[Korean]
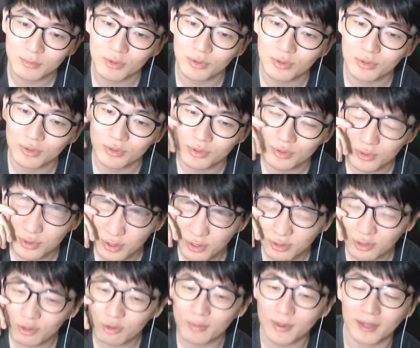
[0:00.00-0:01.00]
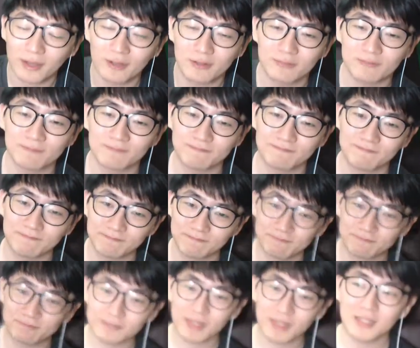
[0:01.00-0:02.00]
뭐 그렇다고 봐요.
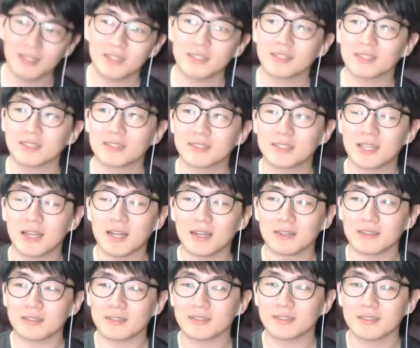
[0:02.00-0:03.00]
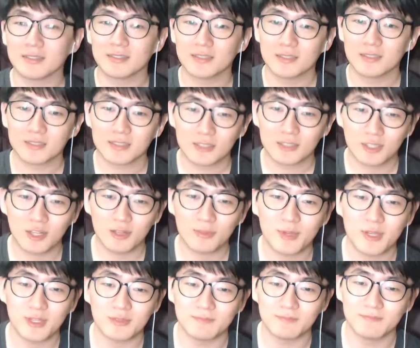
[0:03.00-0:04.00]
자,
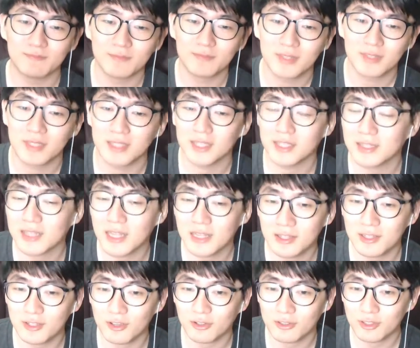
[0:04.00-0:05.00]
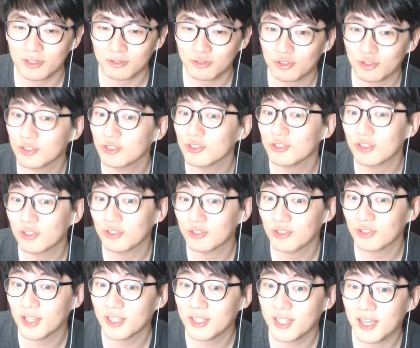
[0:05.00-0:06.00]
그러면 일단은 여기서 추진수
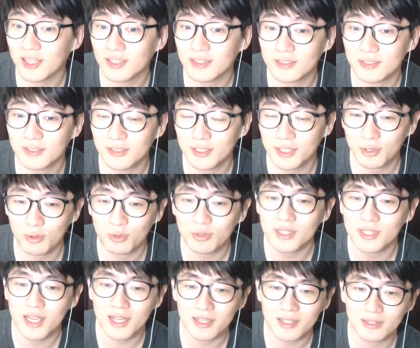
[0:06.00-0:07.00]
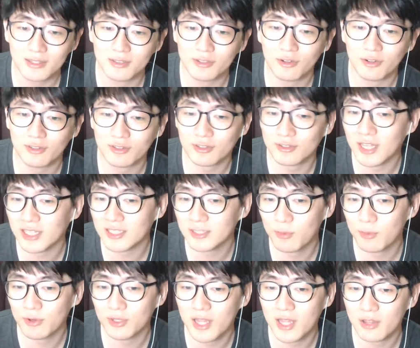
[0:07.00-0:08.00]
선수에 대한 그 기록 이야기는 여기서
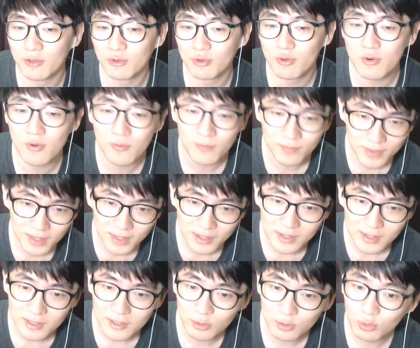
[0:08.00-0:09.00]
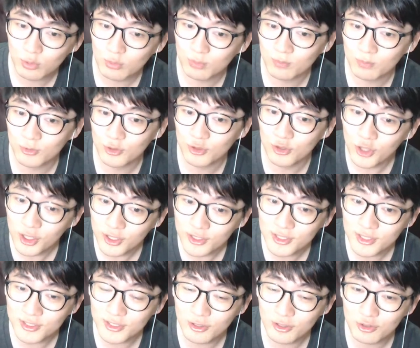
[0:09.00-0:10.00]
다시 보기 나누고
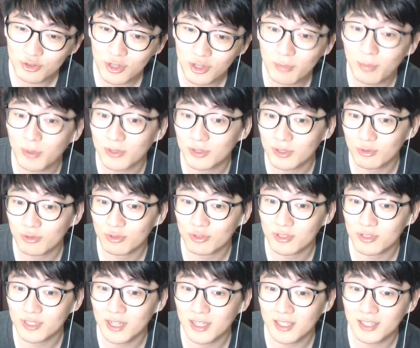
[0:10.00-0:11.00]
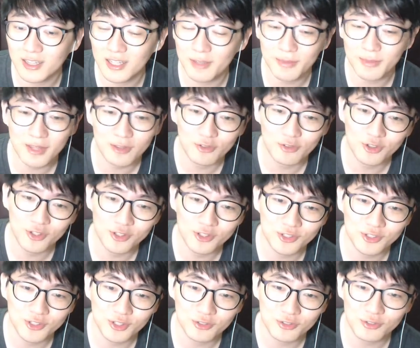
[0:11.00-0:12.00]
또류현진 선수가 벌써 구승을 했기 때문에
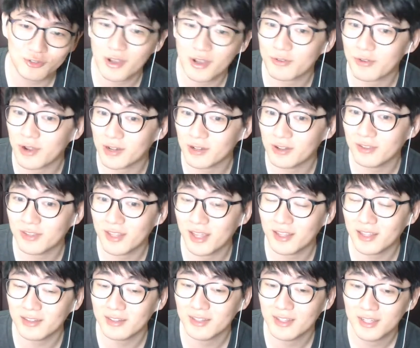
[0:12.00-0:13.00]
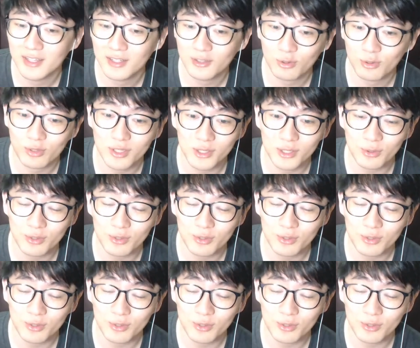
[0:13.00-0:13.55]
류현진 선수와 관련된 또